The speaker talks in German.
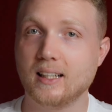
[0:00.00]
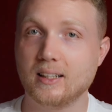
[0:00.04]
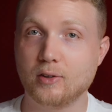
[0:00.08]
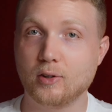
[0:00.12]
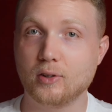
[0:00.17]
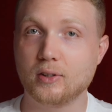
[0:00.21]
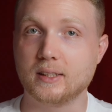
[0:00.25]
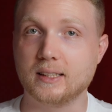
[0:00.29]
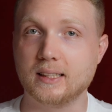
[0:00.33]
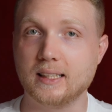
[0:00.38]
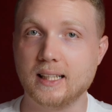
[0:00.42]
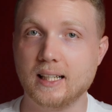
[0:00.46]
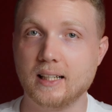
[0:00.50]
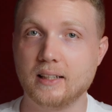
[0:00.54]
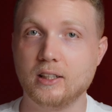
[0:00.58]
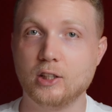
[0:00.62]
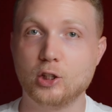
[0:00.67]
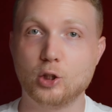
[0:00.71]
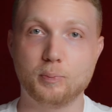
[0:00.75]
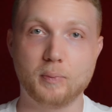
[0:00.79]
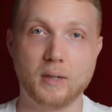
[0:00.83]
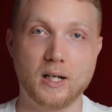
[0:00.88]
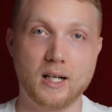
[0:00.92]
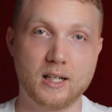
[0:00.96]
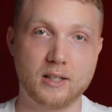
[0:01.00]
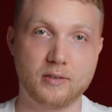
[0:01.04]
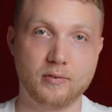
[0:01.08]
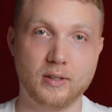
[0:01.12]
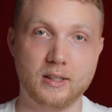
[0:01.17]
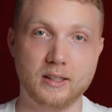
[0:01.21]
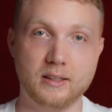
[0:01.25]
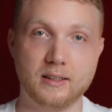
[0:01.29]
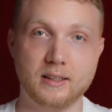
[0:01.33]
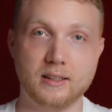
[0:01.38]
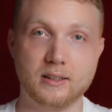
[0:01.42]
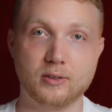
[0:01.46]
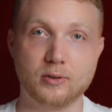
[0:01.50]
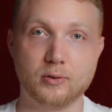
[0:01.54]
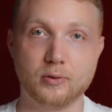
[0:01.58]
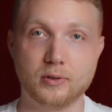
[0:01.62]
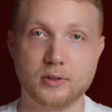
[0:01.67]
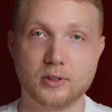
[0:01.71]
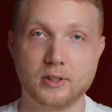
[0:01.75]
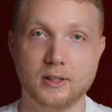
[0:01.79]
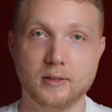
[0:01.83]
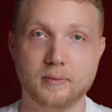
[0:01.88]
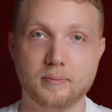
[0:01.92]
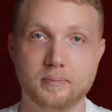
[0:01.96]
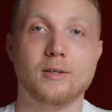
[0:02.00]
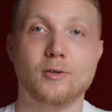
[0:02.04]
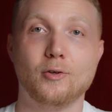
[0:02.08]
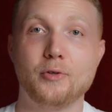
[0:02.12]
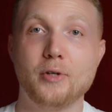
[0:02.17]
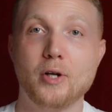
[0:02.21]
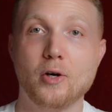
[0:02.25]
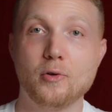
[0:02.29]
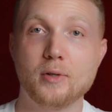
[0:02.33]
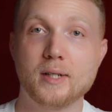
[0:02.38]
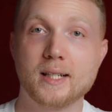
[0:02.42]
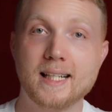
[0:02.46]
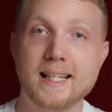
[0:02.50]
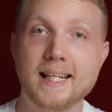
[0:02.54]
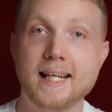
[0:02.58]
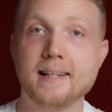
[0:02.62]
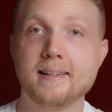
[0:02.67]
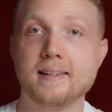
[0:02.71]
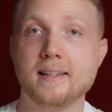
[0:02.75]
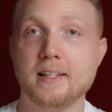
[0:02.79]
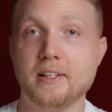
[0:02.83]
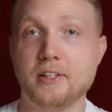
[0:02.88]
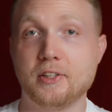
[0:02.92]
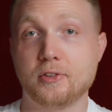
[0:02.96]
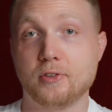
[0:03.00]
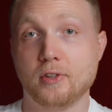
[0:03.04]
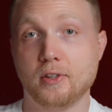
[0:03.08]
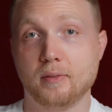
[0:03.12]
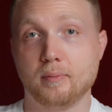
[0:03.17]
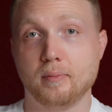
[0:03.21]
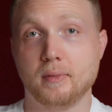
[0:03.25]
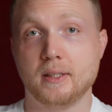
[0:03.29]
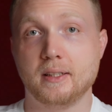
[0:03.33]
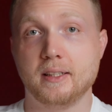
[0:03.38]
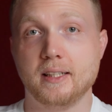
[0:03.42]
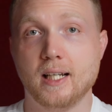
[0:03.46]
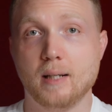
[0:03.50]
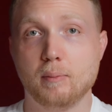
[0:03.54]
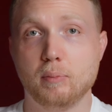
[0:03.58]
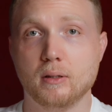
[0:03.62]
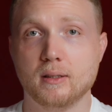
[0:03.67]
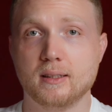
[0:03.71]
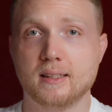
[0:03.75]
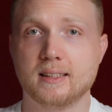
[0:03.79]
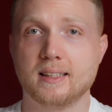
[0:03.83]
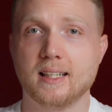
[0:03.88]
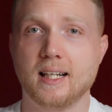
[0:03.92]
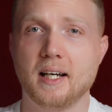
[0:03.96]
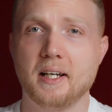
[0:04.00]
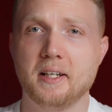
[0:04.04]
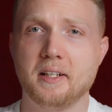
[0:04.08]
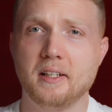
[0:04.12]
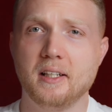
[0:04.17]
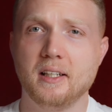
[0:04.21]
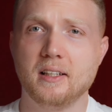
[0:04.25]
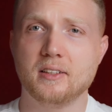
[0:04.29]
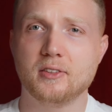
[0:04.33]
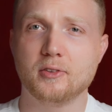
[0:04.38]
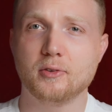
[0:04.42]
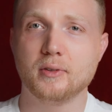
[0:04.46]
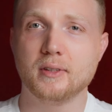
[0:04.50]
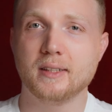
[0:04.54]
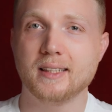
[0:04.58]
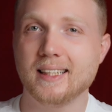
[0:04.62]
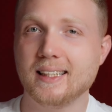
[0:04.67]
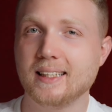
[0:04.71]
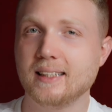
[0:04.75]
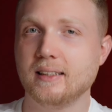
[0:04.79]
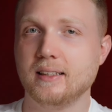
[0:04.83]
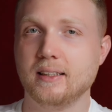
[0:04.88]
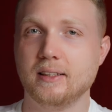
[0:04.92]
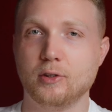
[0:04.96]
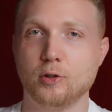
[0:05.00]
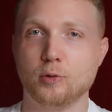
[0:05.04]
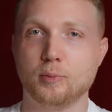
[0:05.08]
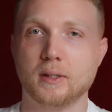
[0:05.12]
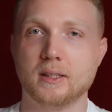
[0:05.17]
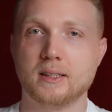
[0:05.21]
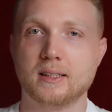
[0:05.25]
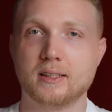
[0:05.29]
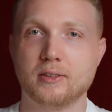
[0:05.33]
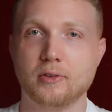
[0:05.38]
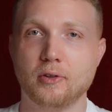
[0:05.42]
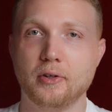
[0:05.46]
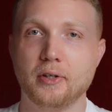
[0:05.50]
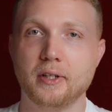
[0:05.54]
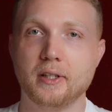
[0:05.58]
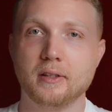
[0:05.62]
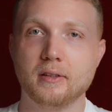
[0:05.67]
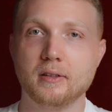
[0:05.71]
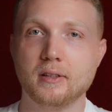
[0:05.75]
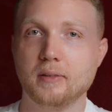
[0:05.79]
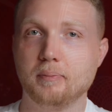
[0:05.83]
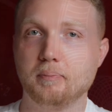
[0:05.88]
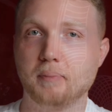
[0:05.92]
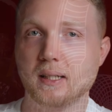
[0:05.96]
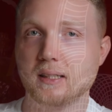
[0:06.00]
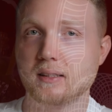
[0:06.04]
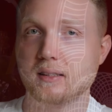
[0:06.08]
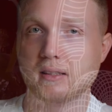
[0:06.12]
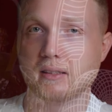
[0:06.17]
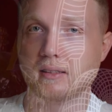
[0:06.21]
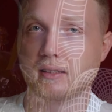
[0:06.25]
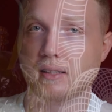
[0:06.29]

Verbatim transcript: da doch sehr die Sprachqualität drunter. Und auch klanglich konnten mich die AirPods 3 nicht so richtig überzeugen. Die Bässe